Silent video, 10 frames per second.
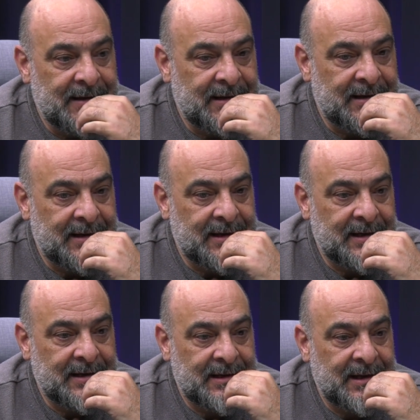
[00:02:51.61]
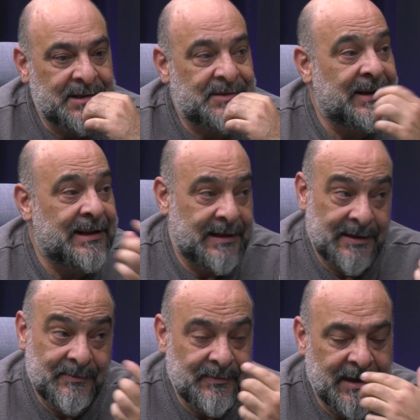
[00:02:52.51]
e,
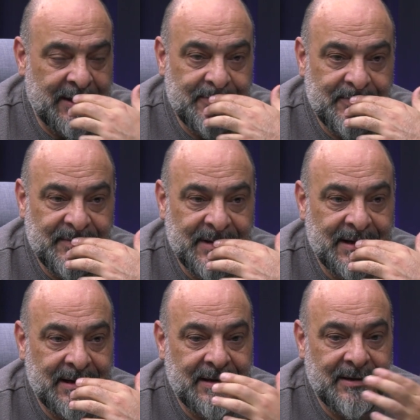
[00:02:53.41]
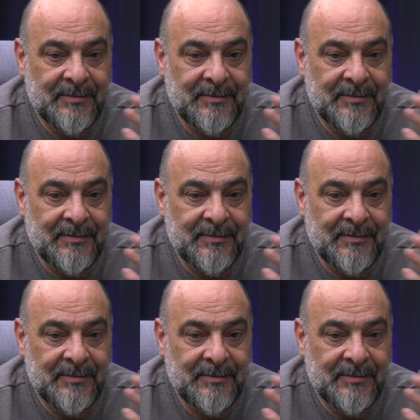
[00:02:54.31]
keşfettiğim diyeyim e,